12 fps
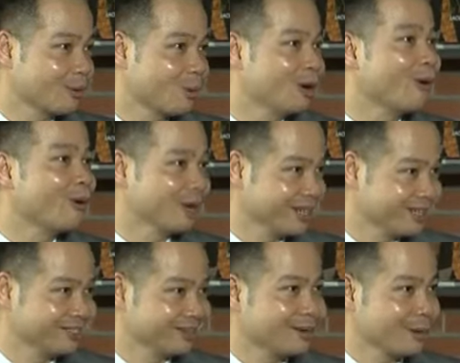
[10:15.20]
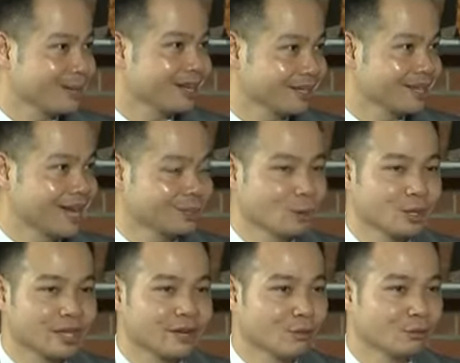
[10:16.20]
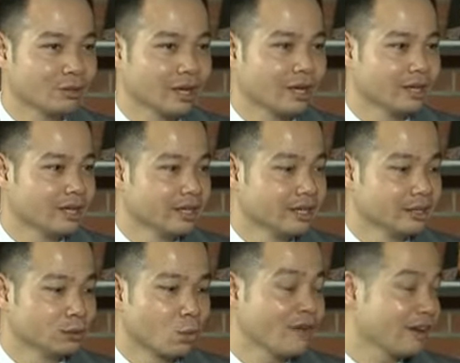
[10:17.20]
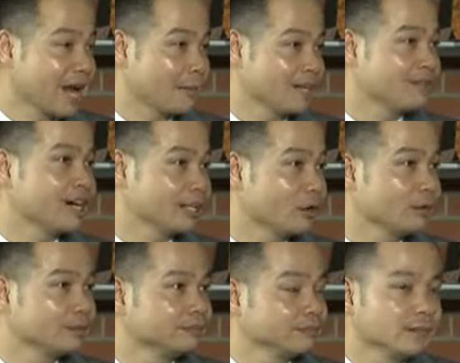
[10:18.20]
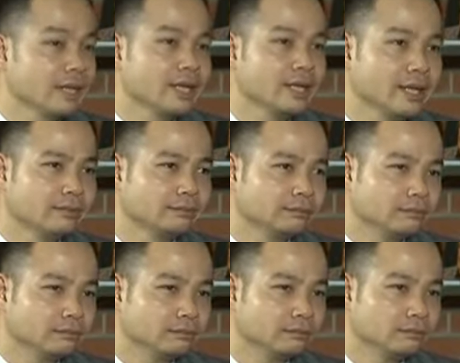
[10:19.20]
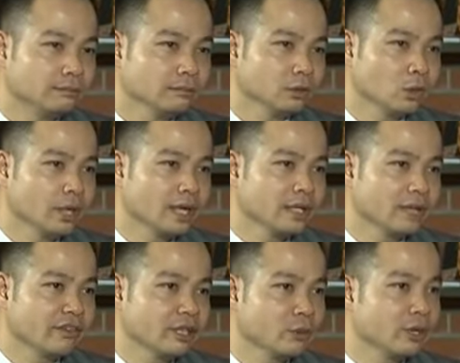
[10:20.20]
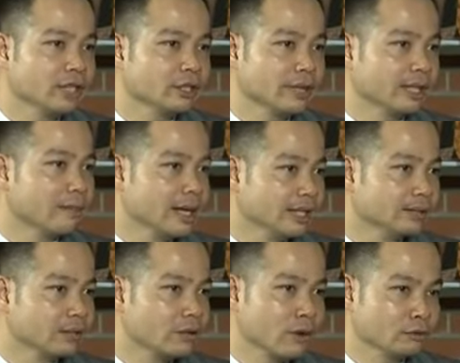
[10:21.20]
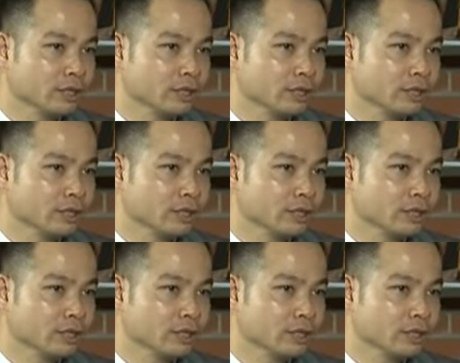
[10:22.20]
là quân đội. Các bạn biết là đa số những cái vùng quê Việt Nam là như vậy thôi. Thế thì tôi gần như là phải đưa ra quyết định cho bản thân mình, nó cũng kiểu